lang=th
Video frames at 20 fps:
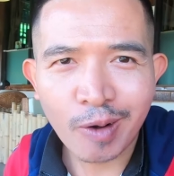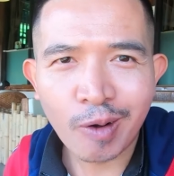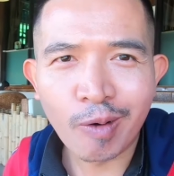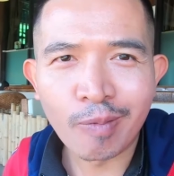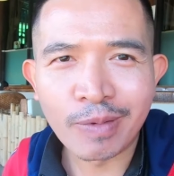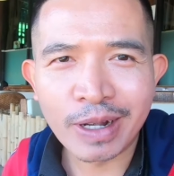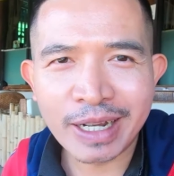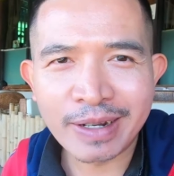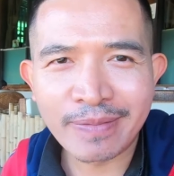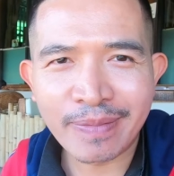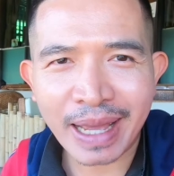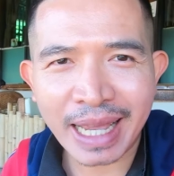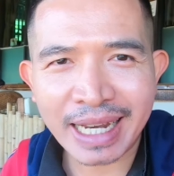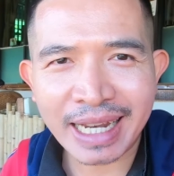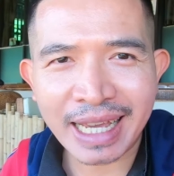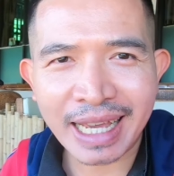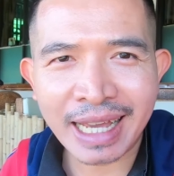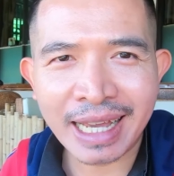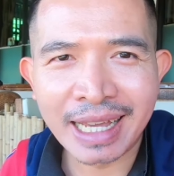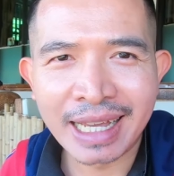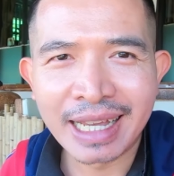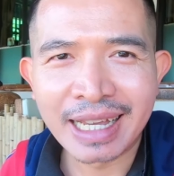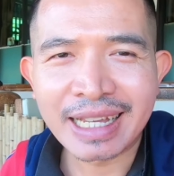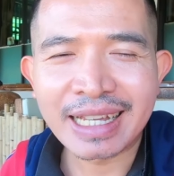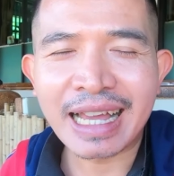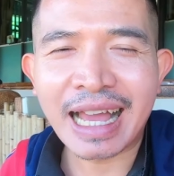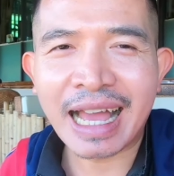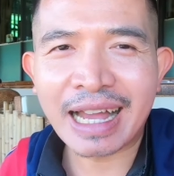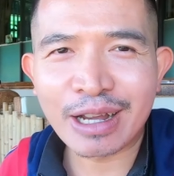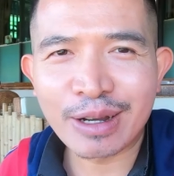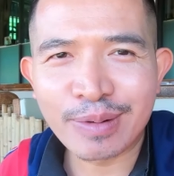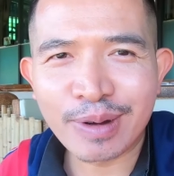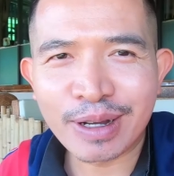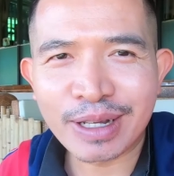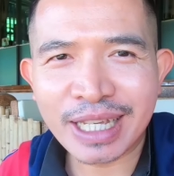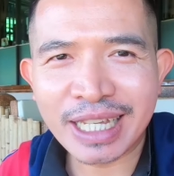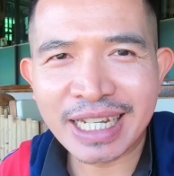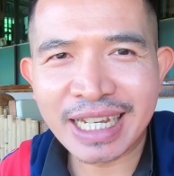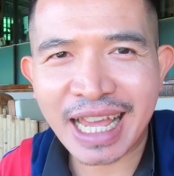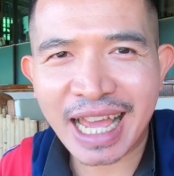ขมเกินไปนะฮะกลางก็พ
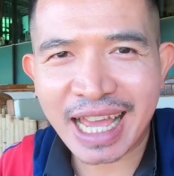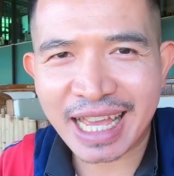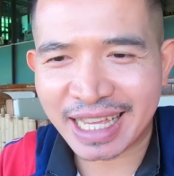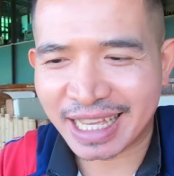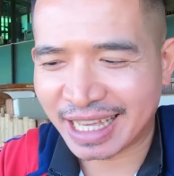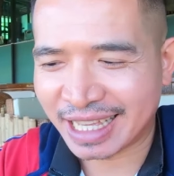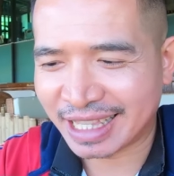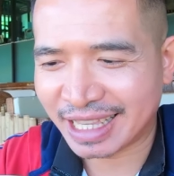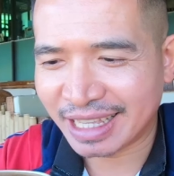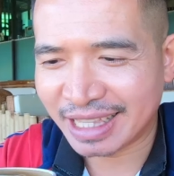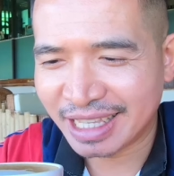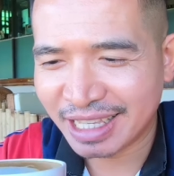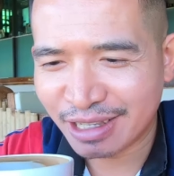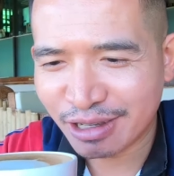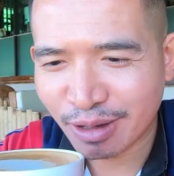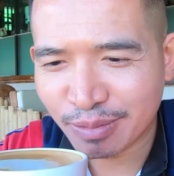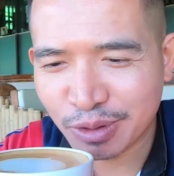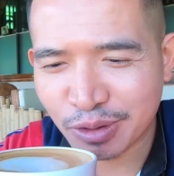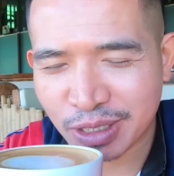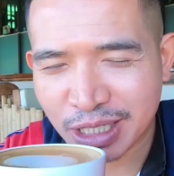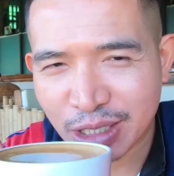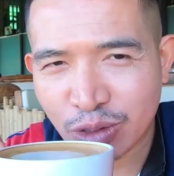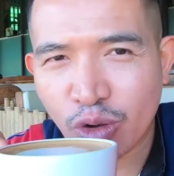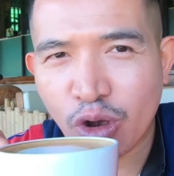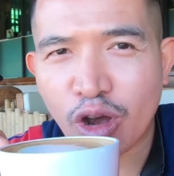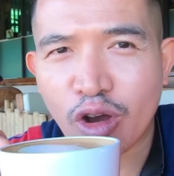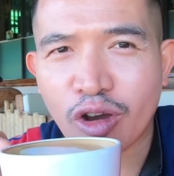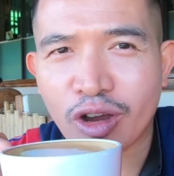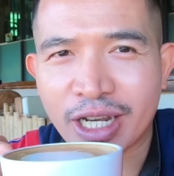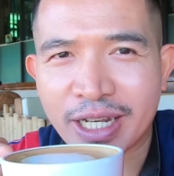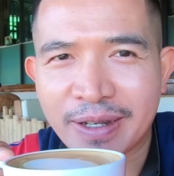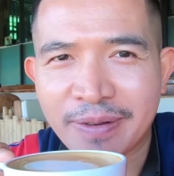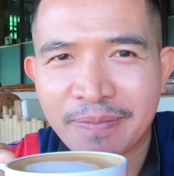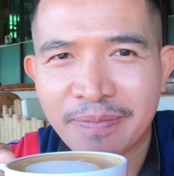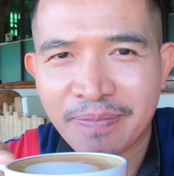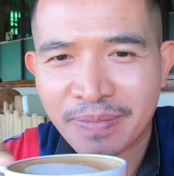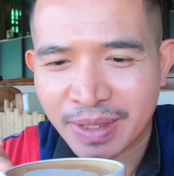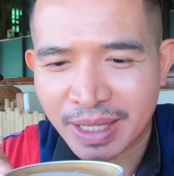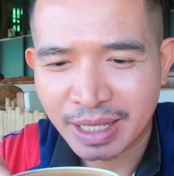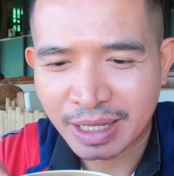อกินได้แต่ที่ชอบสุดคือขั้วอ่อน
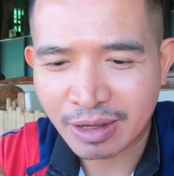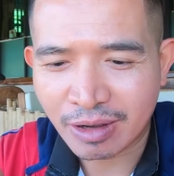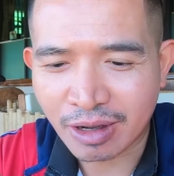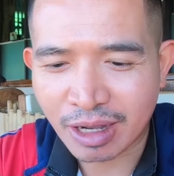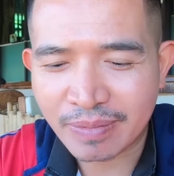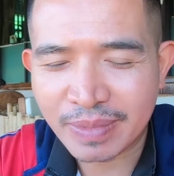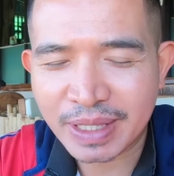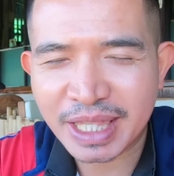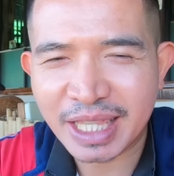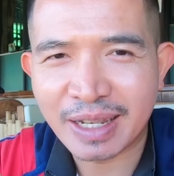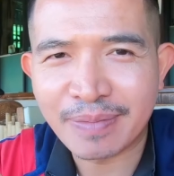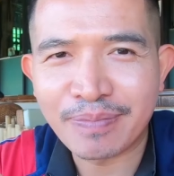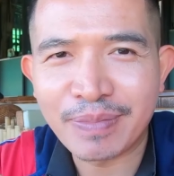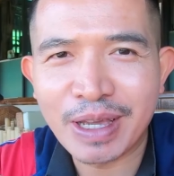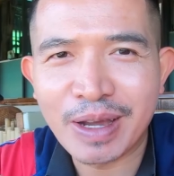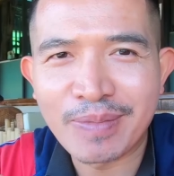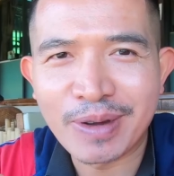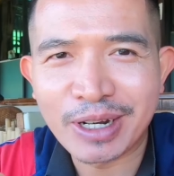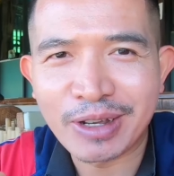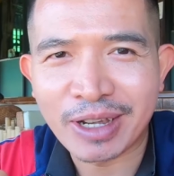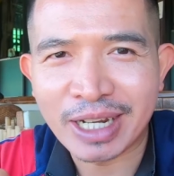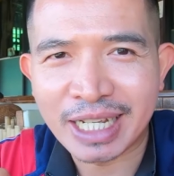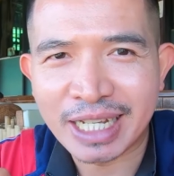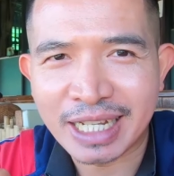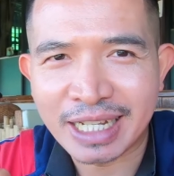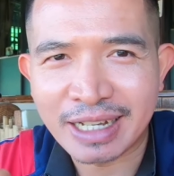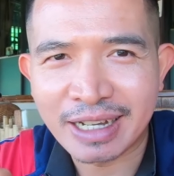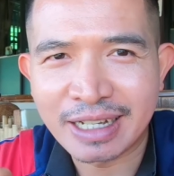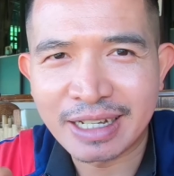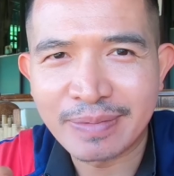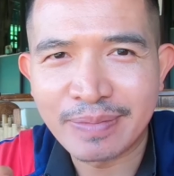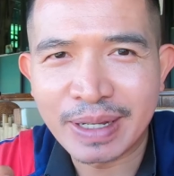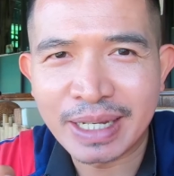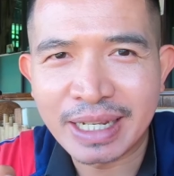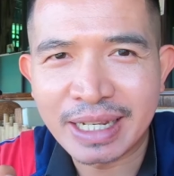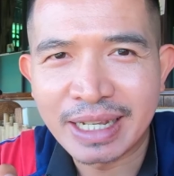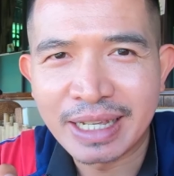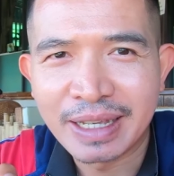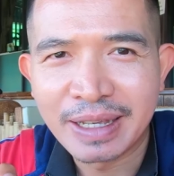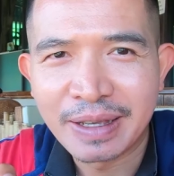ขอให้มันติดเปรี้ยวมาหน่อยนึงก็คือ
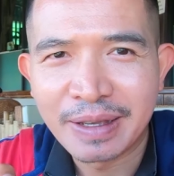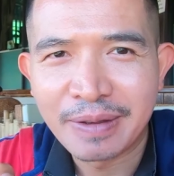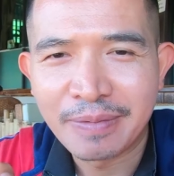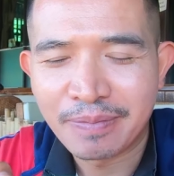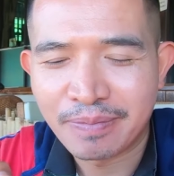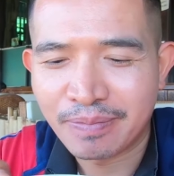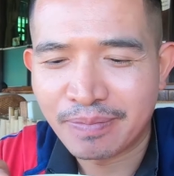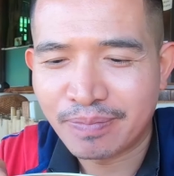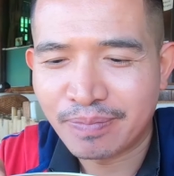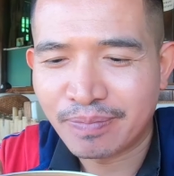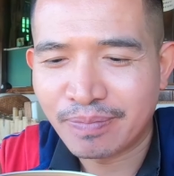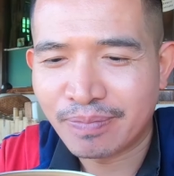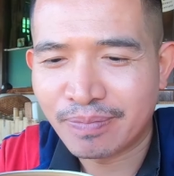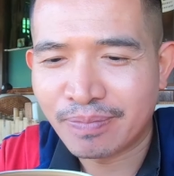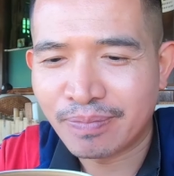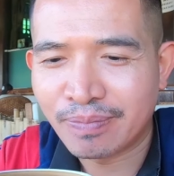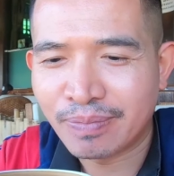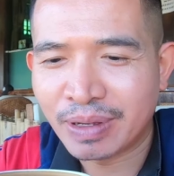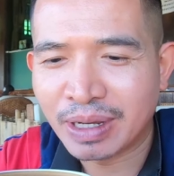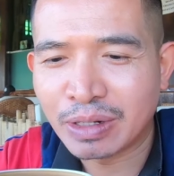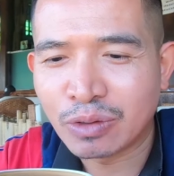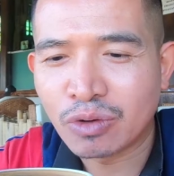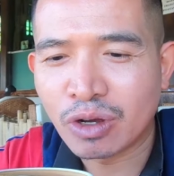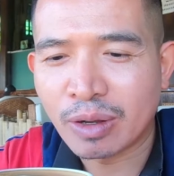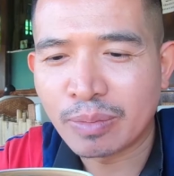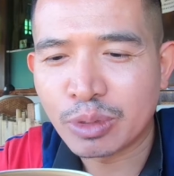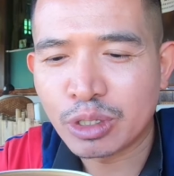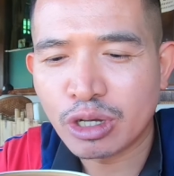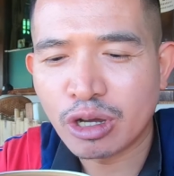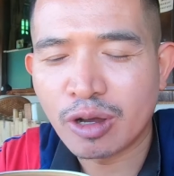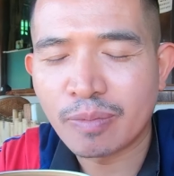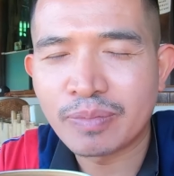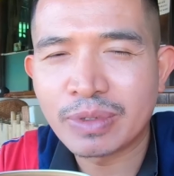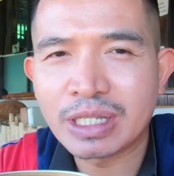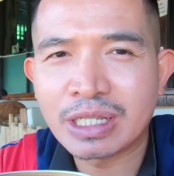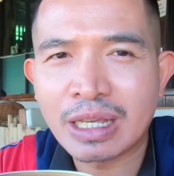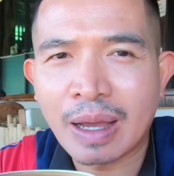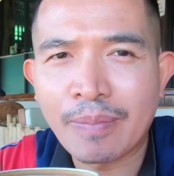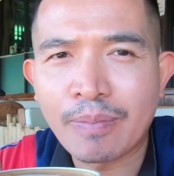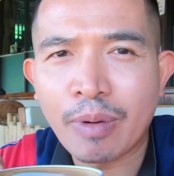เป็นความชอบ
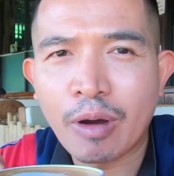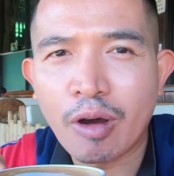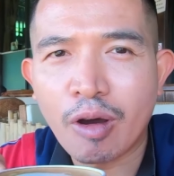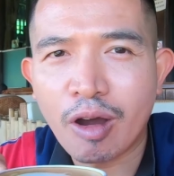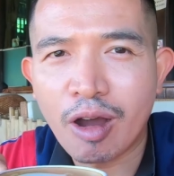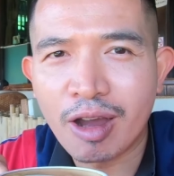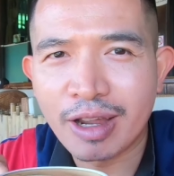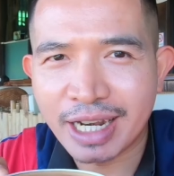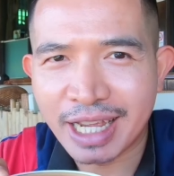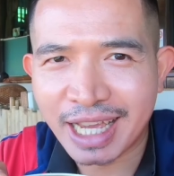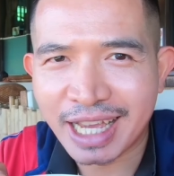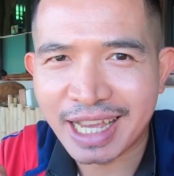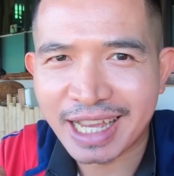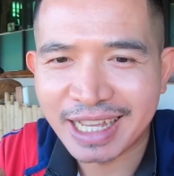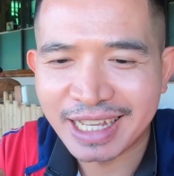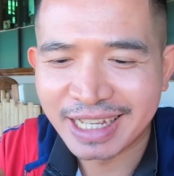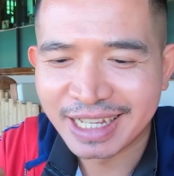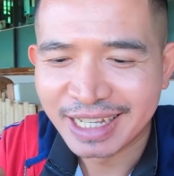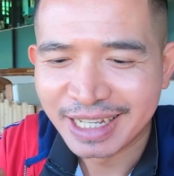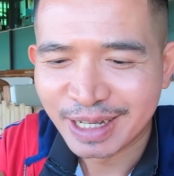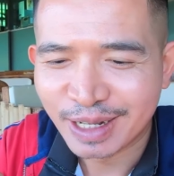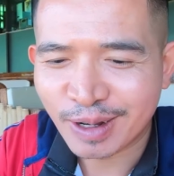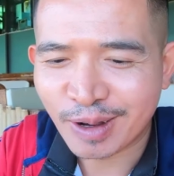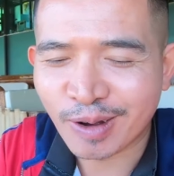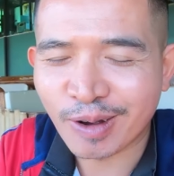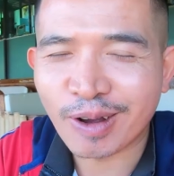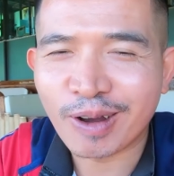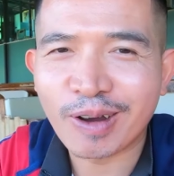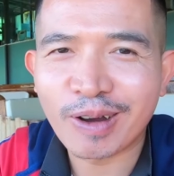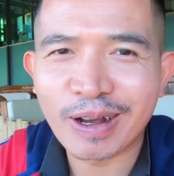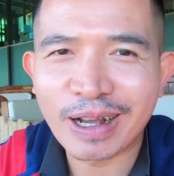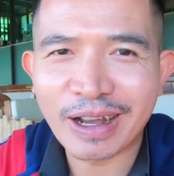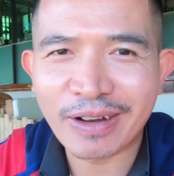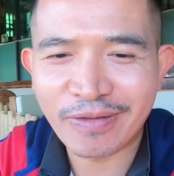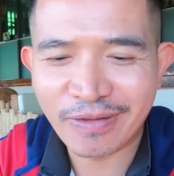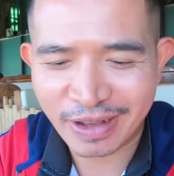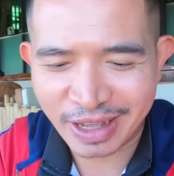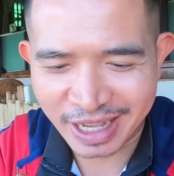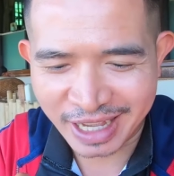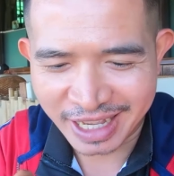จำเพาะนะฮะของคอ
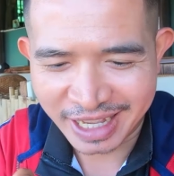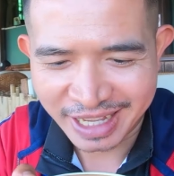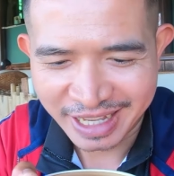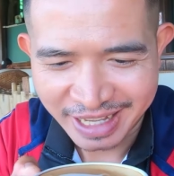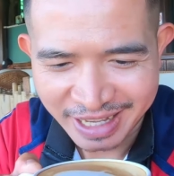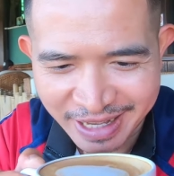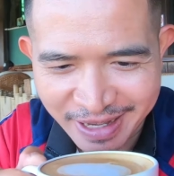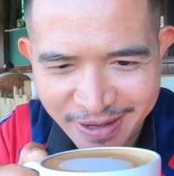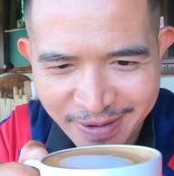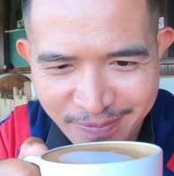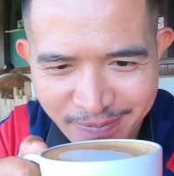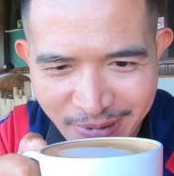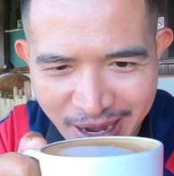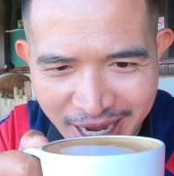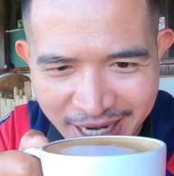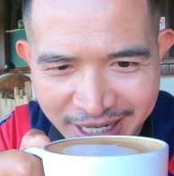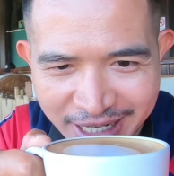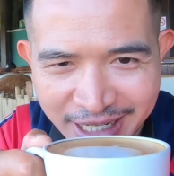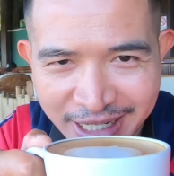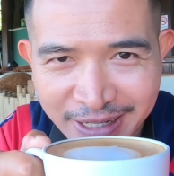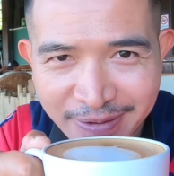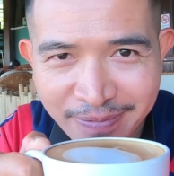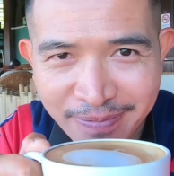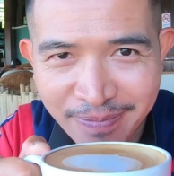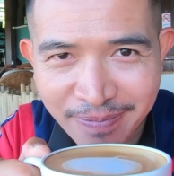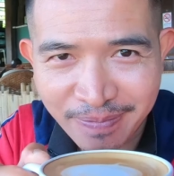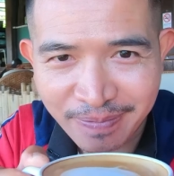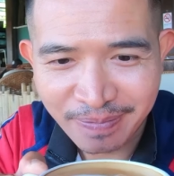กาแฟมาดื่ม